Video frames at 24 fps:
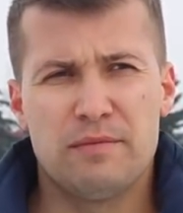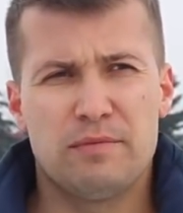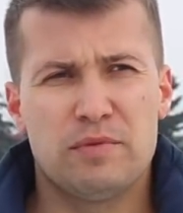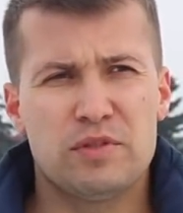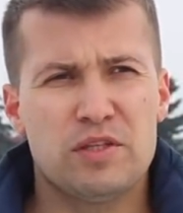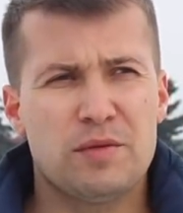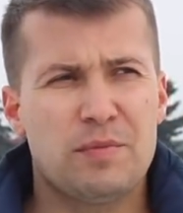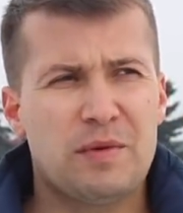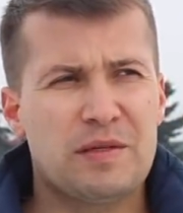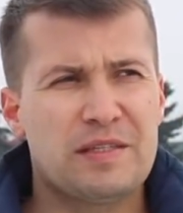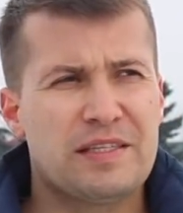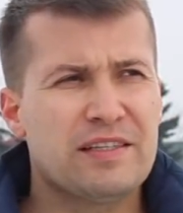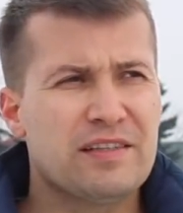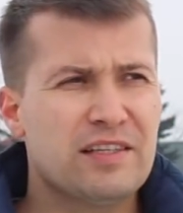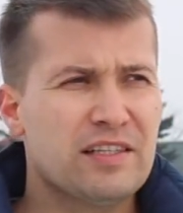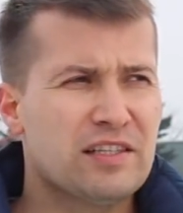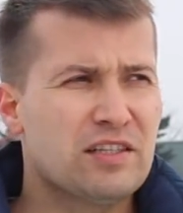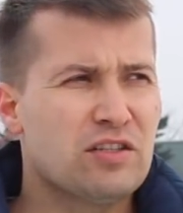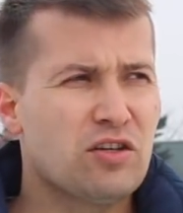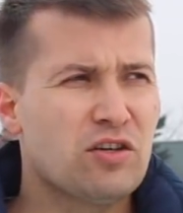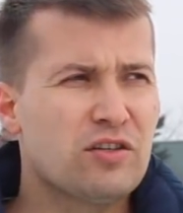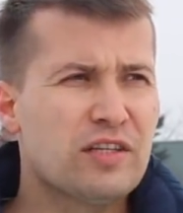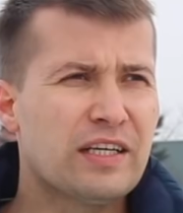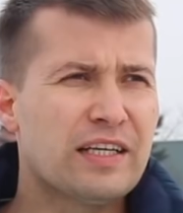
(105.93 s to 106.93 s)
Bo zobacz, z jednej
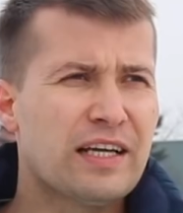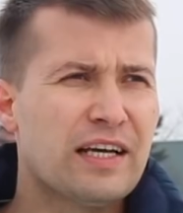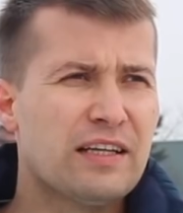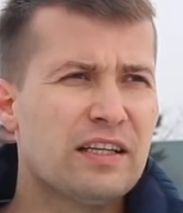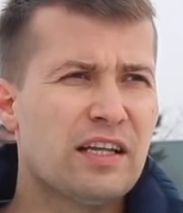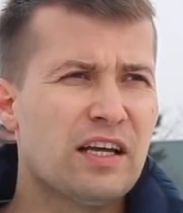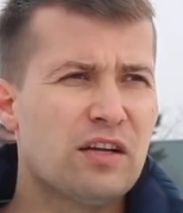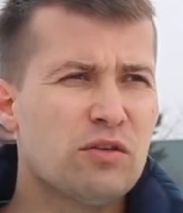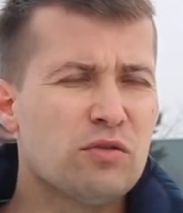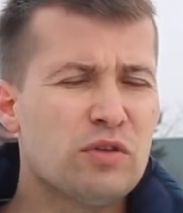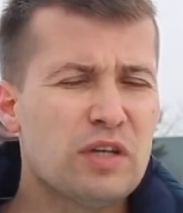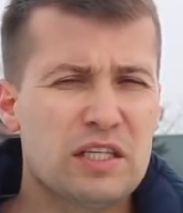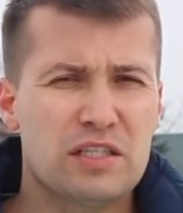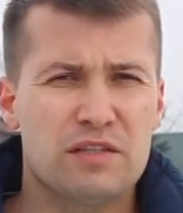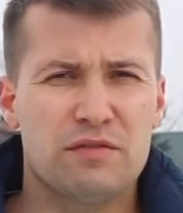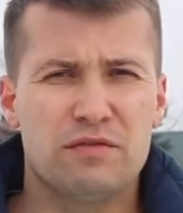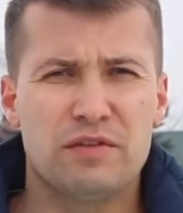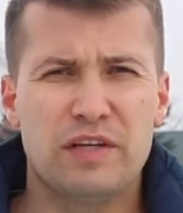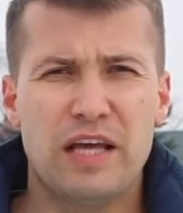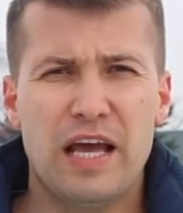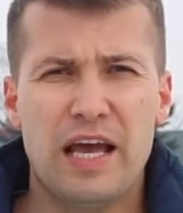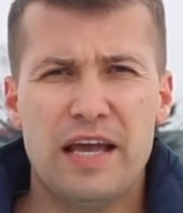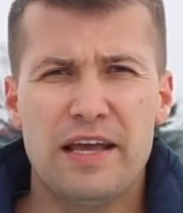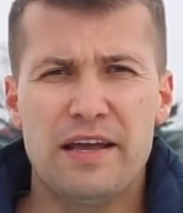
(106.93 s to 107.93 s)
strony generujesz
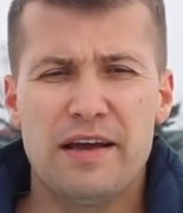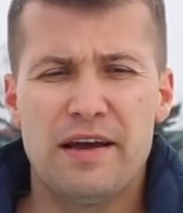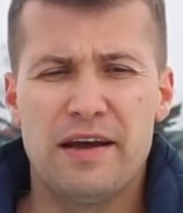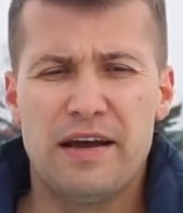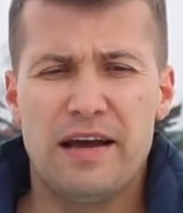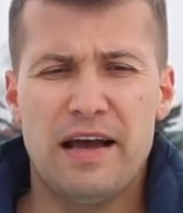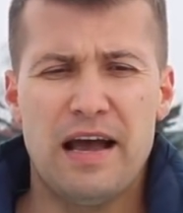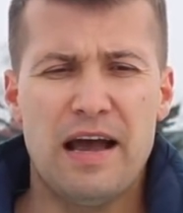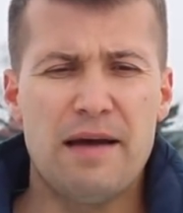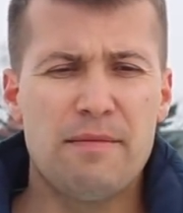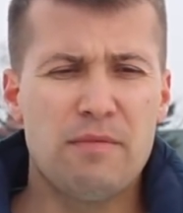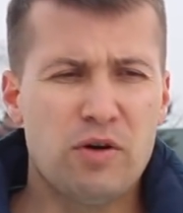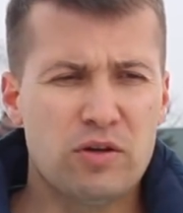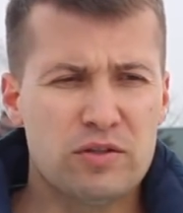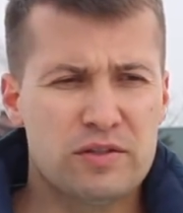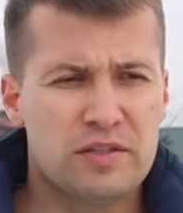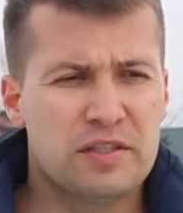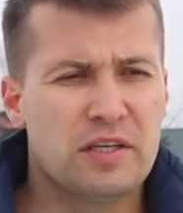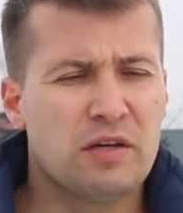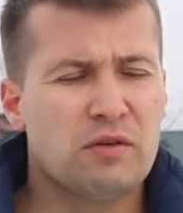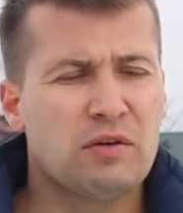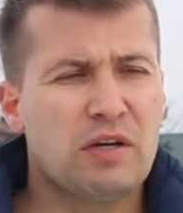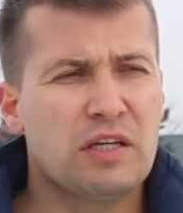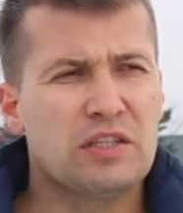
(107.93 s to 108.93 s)
w niej
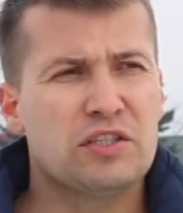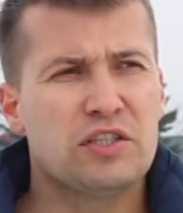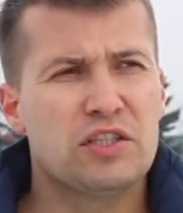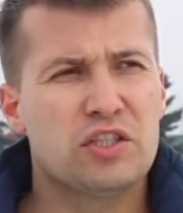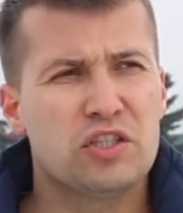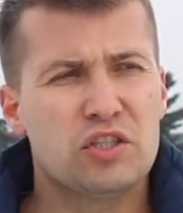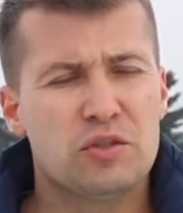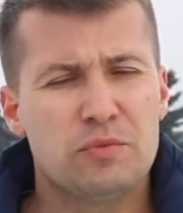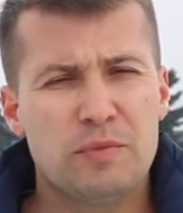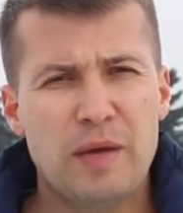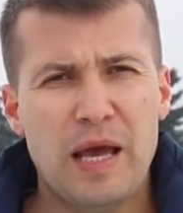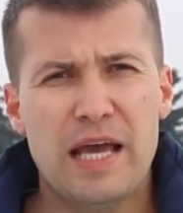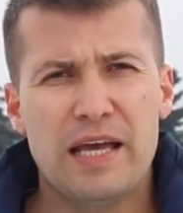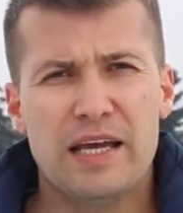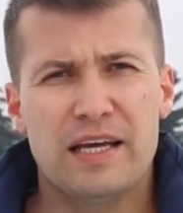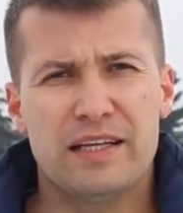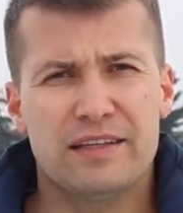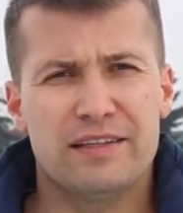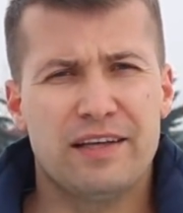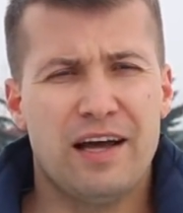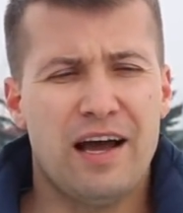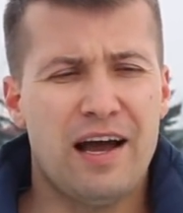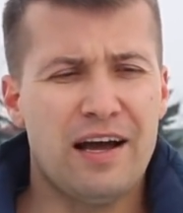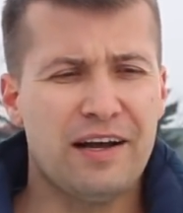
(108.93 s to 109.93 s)
emocje, ona się
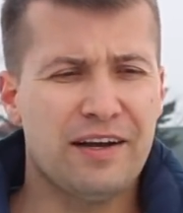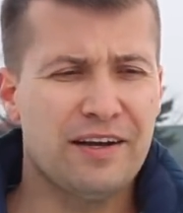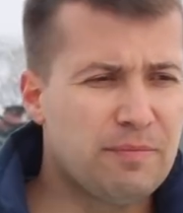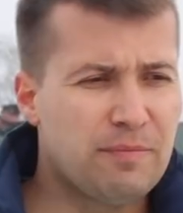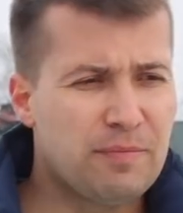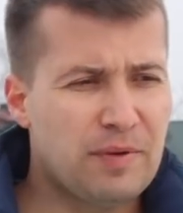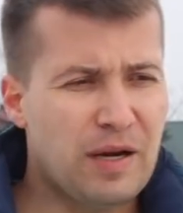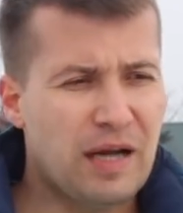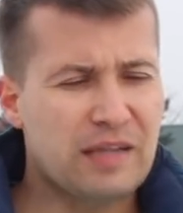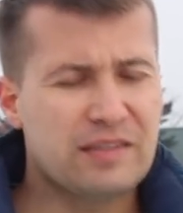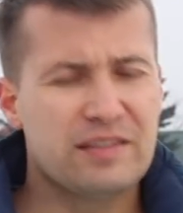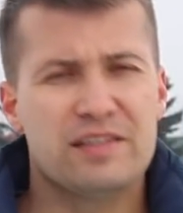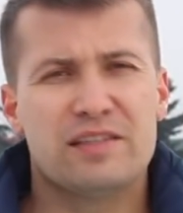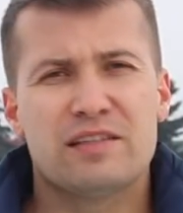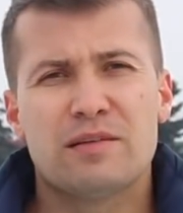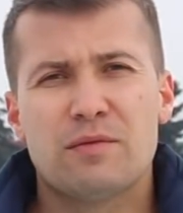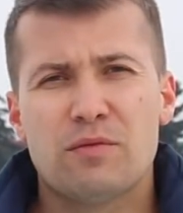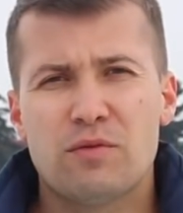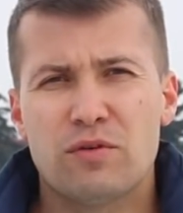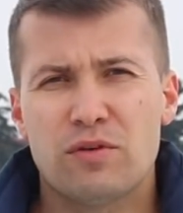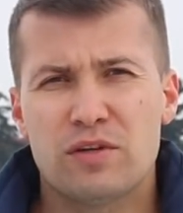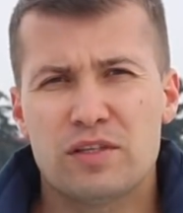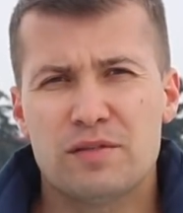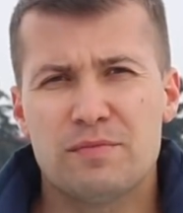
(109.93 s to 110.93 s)
śmieje, tak? Pragnie z
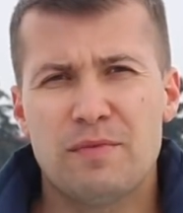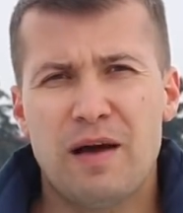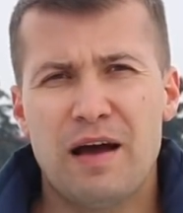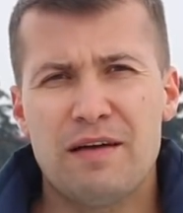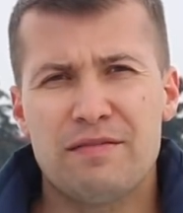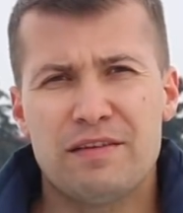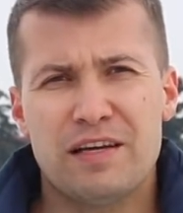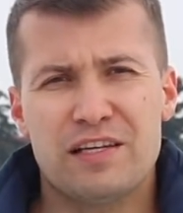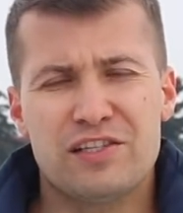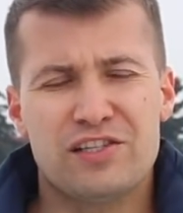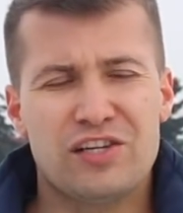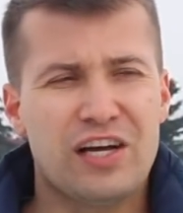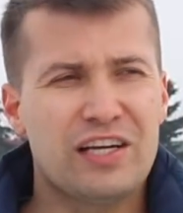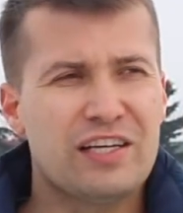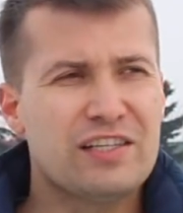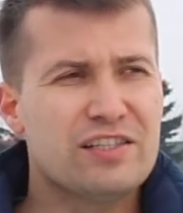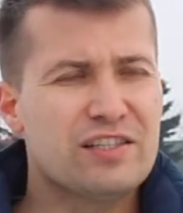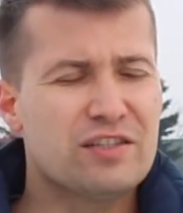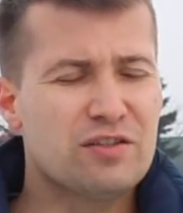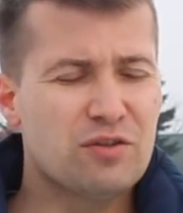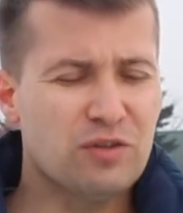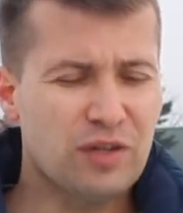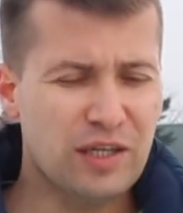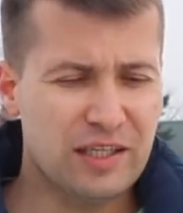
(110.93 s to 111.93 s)
tobą rozmawiać, ale
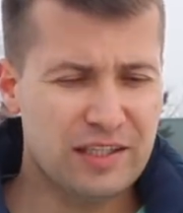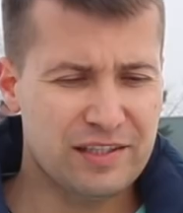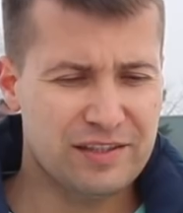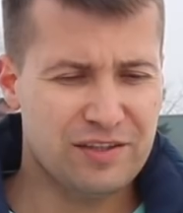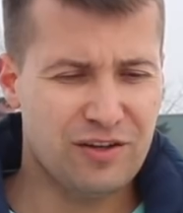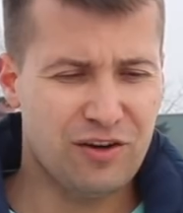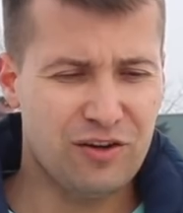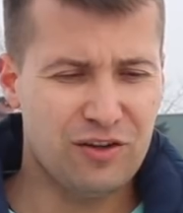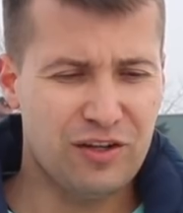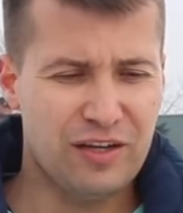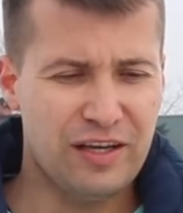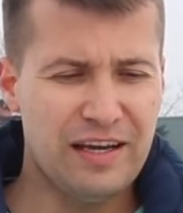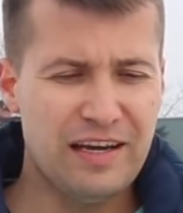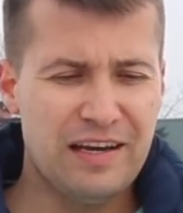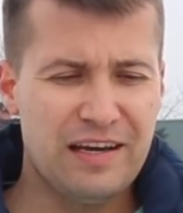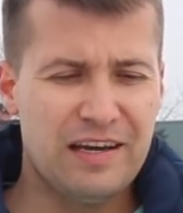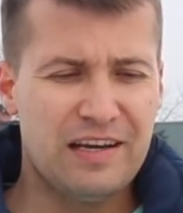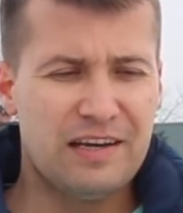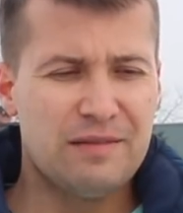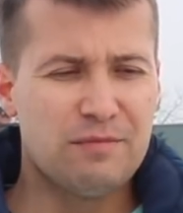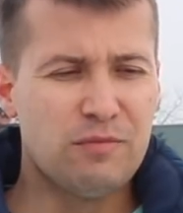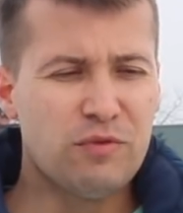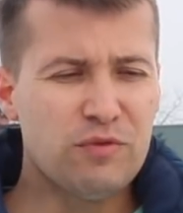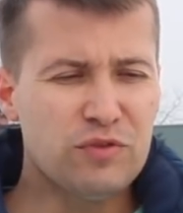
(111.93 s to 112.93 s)
z drugiej strony
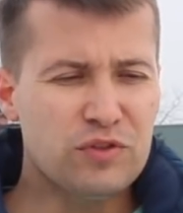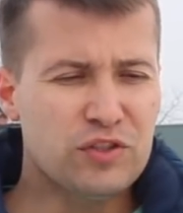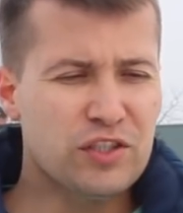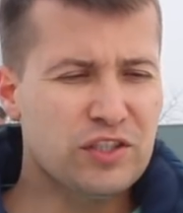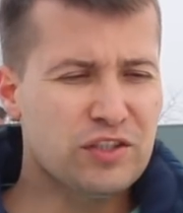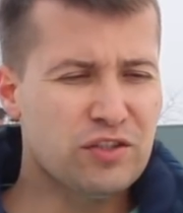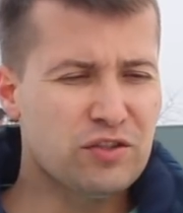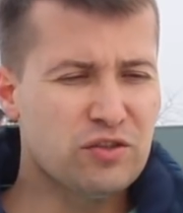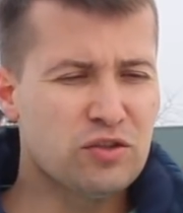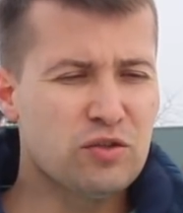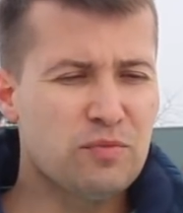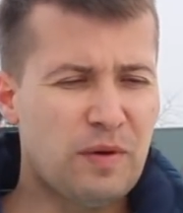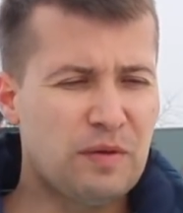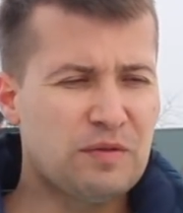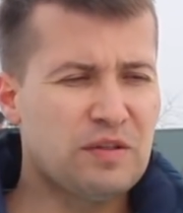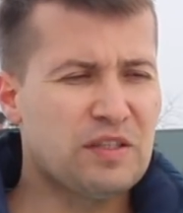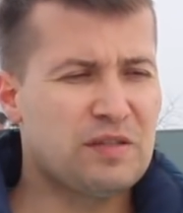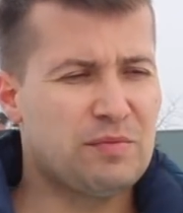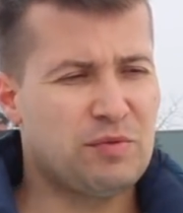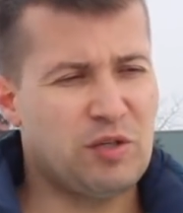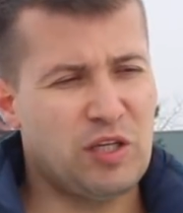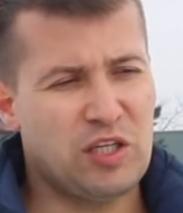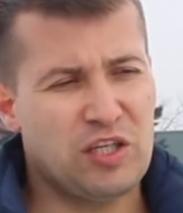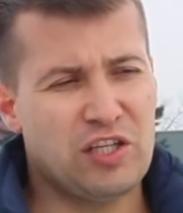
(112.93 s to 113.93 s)
mówisz jej coś
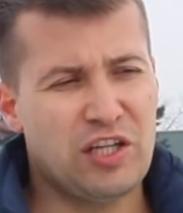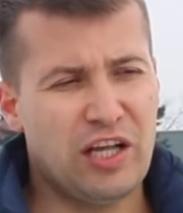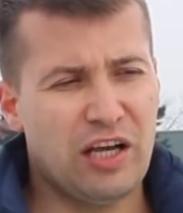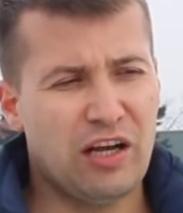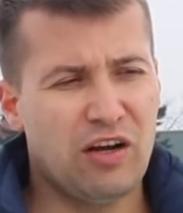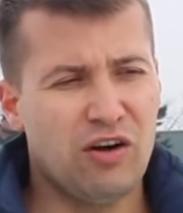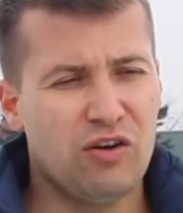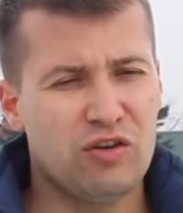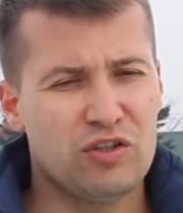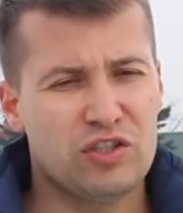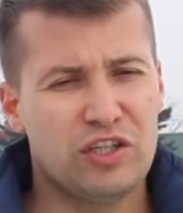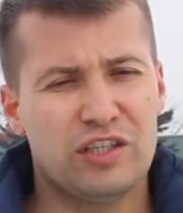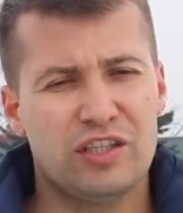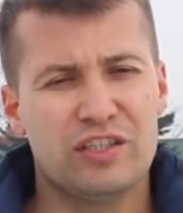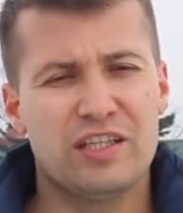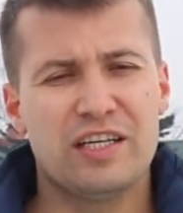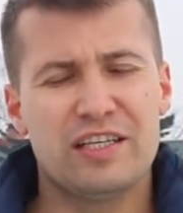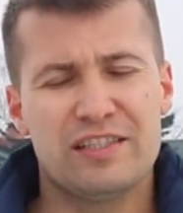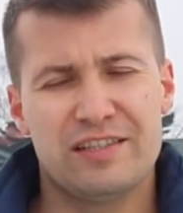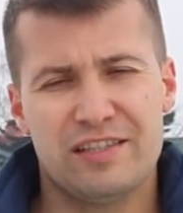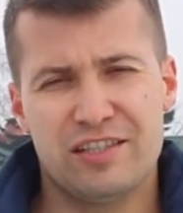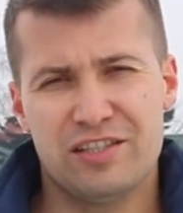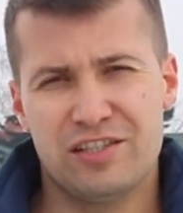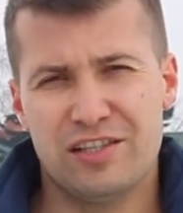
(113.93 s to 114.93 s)
zupełnie sprzecznego, że ty nie
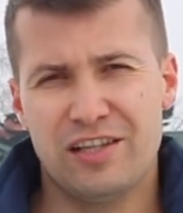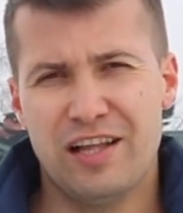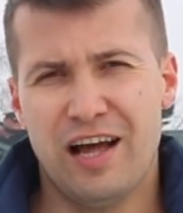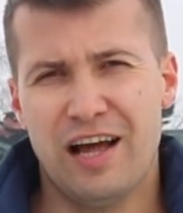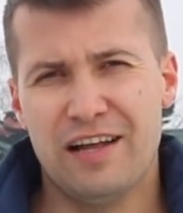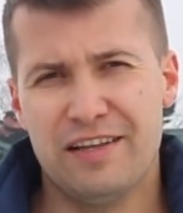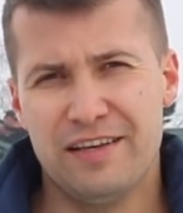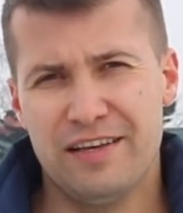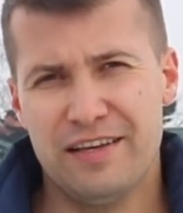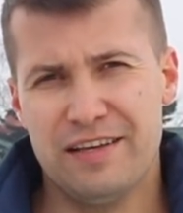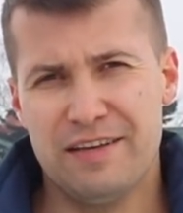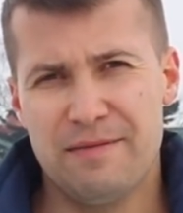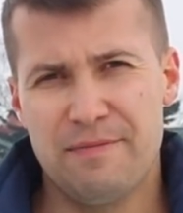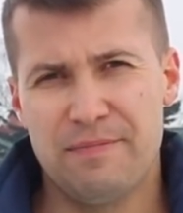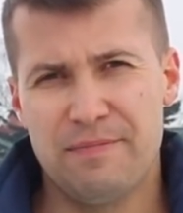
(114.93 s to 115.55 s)
jesteś dla niej.